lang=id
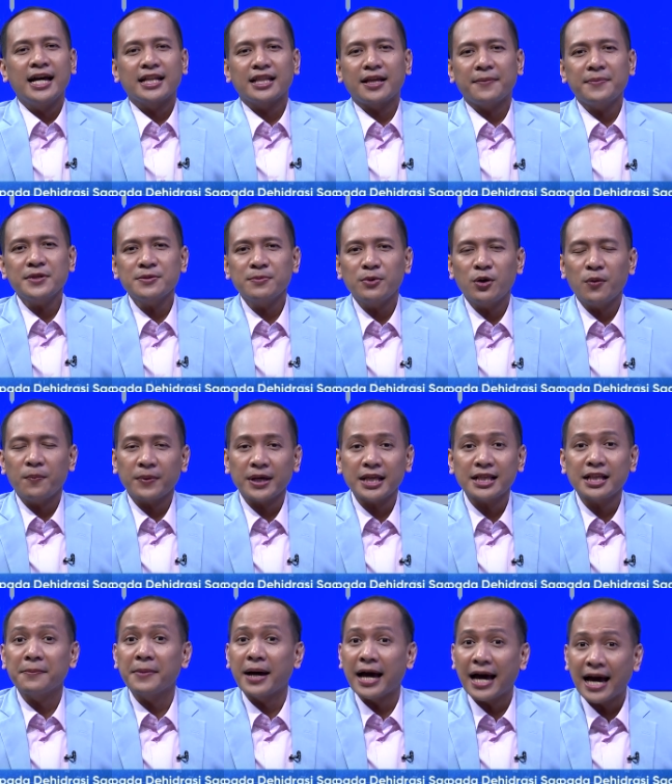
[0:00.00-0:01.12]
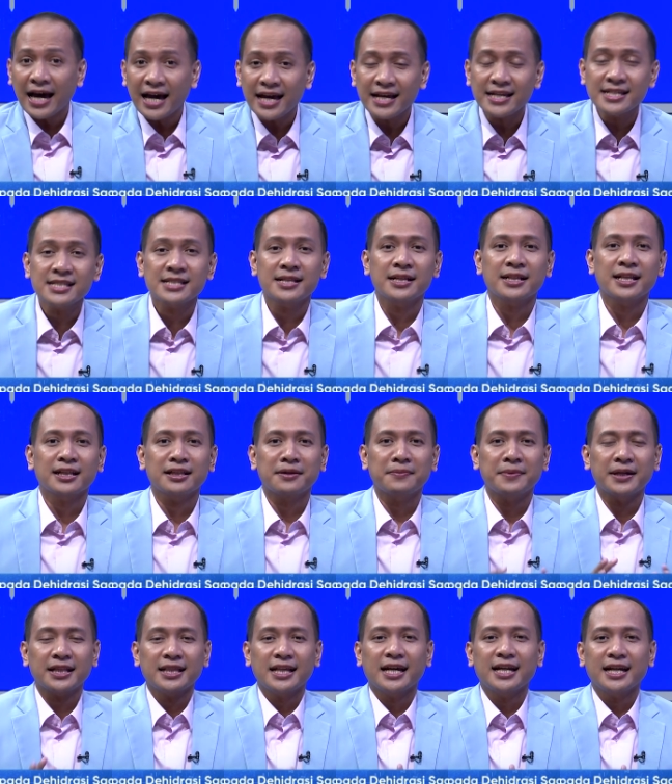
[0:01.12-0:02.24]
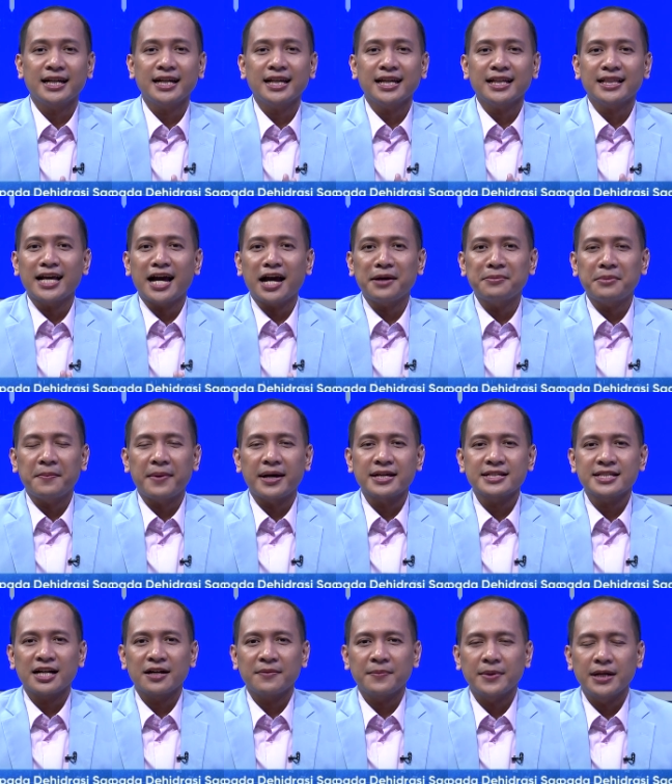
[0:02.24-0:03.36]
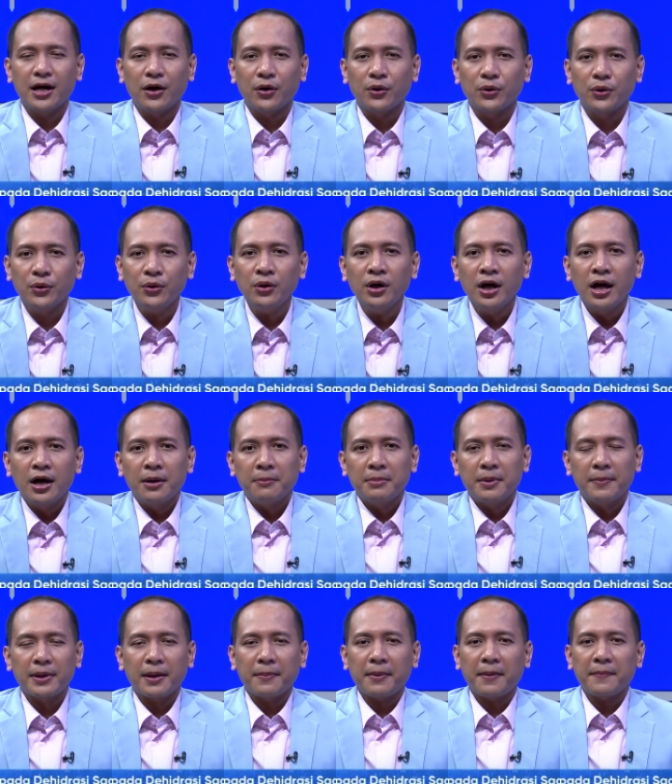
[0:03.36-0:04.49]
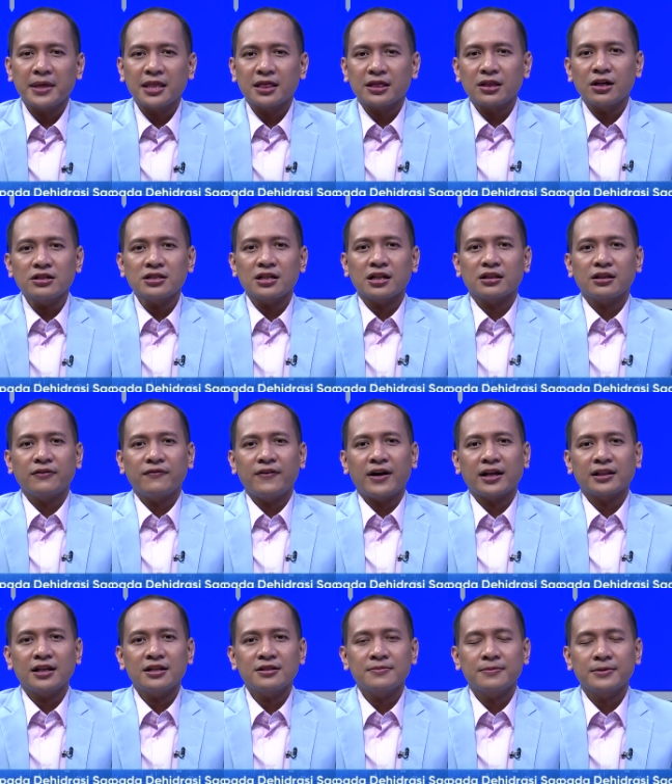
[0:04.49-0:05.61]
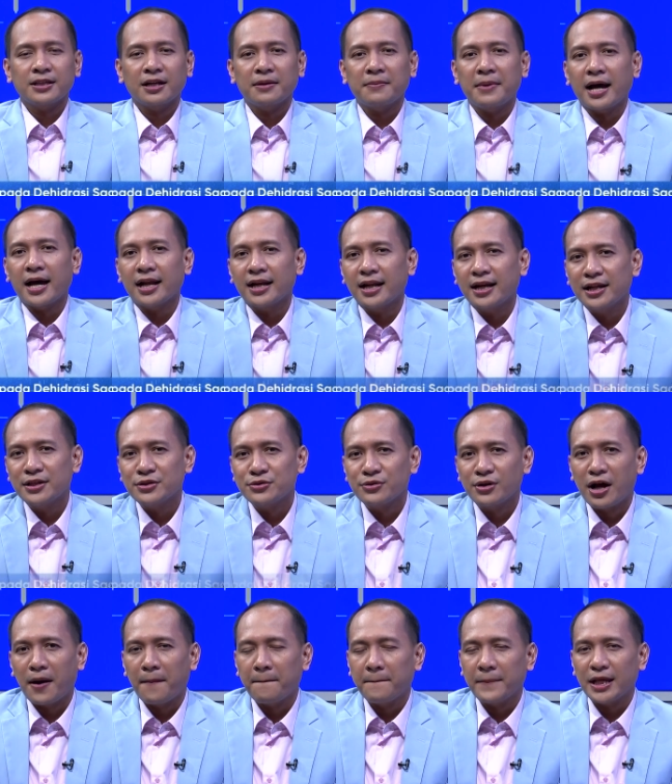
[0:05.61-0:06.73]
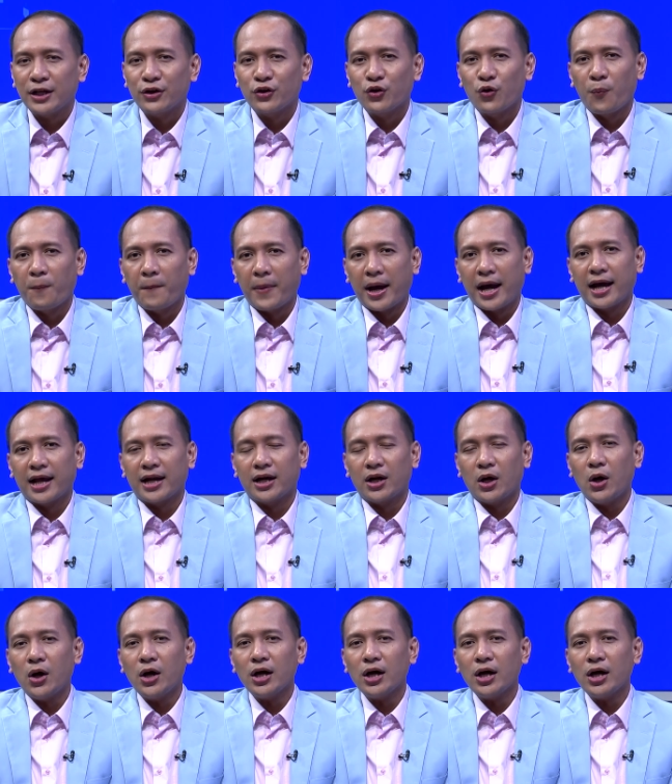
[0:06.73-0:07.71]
Tapi sebelum kita bahas tentang tema kita hari ini, kita akan membahas terlebih dahulu beberapa mitos atau fakta seputar makanan dan juga minuman.